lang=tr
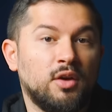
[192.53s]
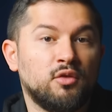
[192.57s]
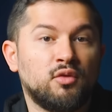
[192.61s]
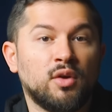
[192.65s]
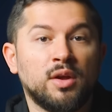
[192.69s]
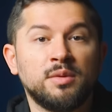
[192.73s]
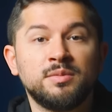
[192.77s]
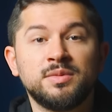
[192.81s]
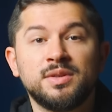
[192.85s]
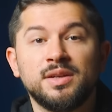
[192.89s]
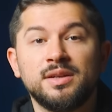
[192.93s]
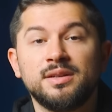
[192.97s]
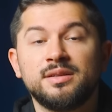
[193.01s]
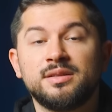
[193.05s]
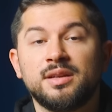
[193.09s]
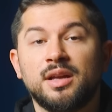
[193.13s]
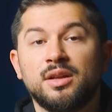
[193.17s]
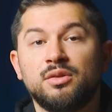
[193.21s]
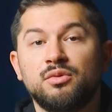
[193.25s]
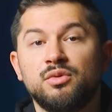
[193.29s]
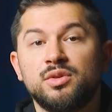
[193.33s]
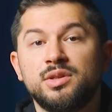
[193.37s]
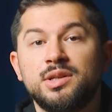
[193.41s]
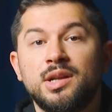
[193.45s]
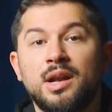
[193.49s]
Efendimiz
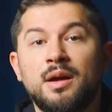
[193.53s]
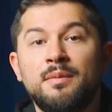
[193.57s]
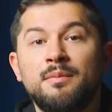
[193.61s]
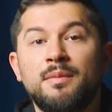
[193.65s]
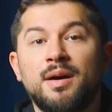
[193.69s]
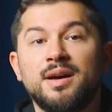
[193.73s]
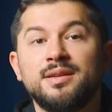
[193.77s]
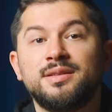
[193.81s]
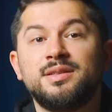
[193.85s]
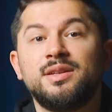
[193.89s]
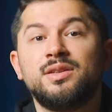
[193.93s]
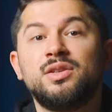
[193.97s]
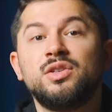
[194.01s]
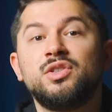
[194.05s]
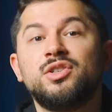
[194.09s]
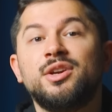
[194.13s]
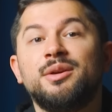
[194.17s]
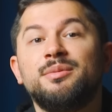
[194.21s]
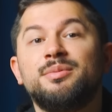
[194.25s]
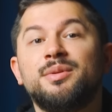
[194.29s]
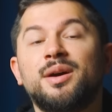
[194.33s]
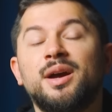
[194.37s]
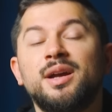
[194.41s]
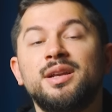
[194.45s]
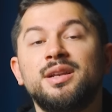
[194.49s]
Aleyhisselatü Vesselam Hazreti
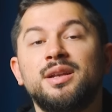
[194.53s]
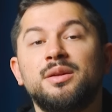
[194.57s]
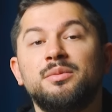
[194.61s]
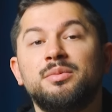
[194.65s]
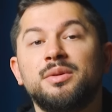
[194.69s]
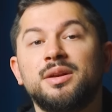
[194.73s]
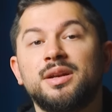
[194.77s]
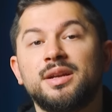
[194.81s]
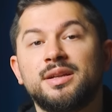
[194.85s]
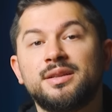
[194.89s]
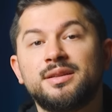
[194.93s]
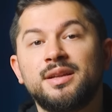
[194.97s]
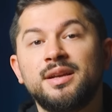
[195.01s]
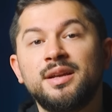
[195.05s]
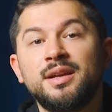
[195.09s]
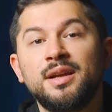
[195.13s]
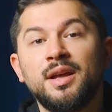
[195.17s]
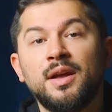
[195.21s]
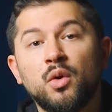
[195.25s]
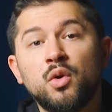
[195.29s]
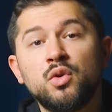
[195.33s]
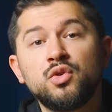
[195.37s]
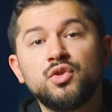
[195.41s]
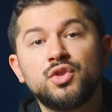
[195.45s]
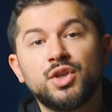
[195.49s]
Cebrail ile birlikte
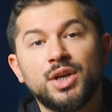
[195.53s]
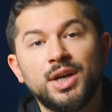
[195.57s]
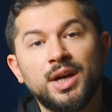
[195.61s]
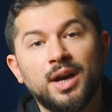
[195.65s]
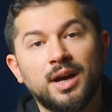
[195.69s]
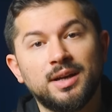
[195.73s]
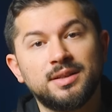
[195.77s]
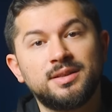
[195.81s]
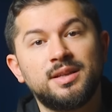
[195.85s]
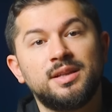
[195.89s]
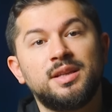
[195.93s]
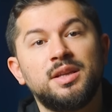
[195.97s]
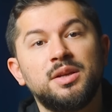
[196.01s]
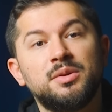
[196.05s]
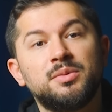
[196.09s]
önce Hz.